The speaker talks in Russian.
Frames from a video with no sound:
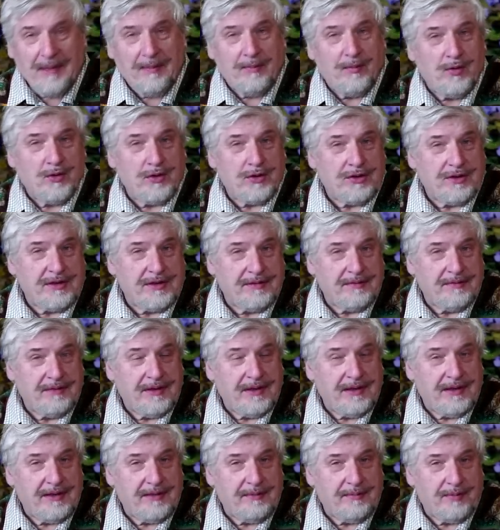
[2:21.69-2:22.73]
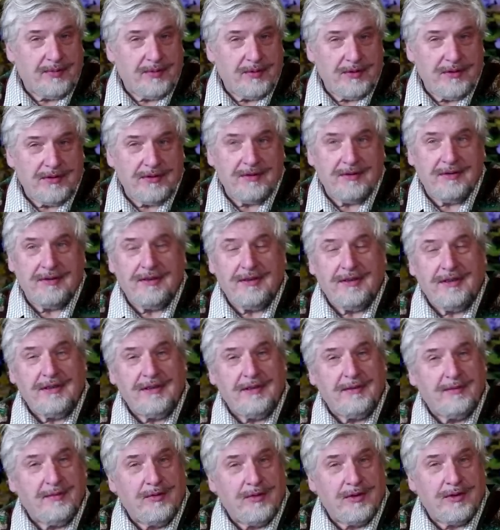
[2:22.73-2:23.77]
можете вы или не, или
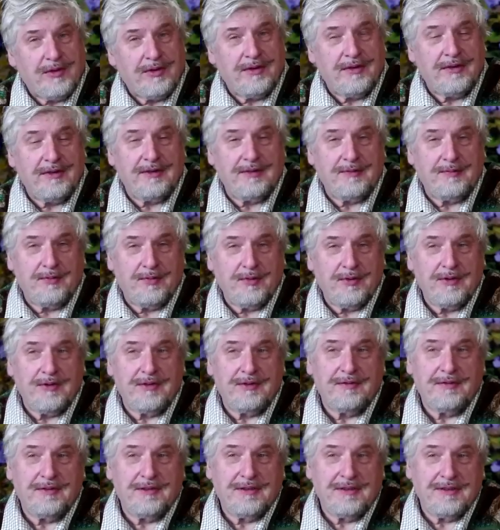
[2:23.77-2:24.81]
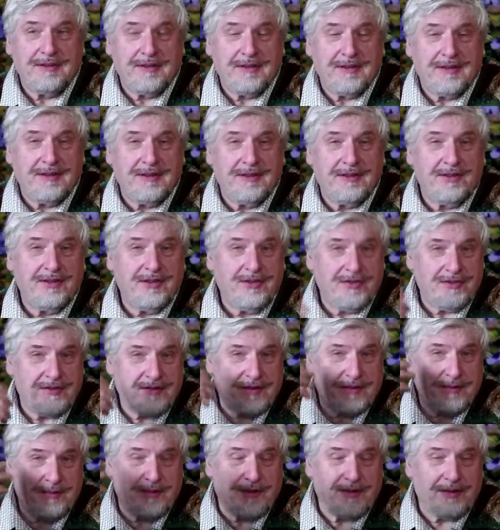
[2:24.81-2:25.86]
не можете использовать
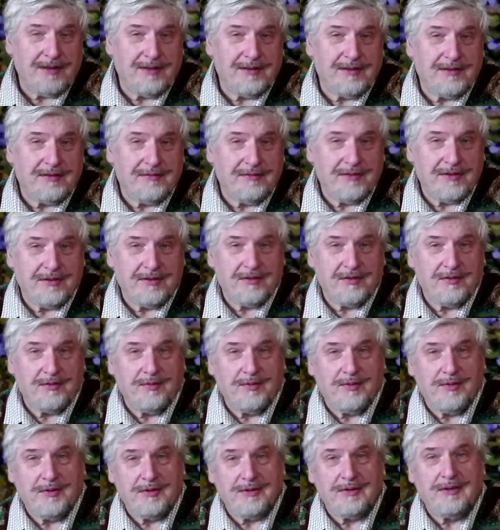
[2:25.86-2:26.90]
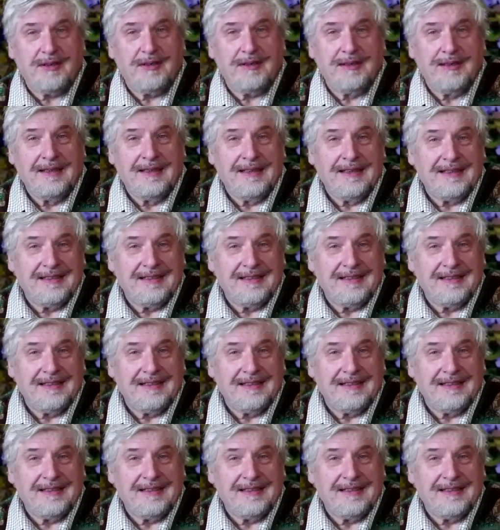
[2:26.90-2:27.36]
энергетический баланс вашего мозга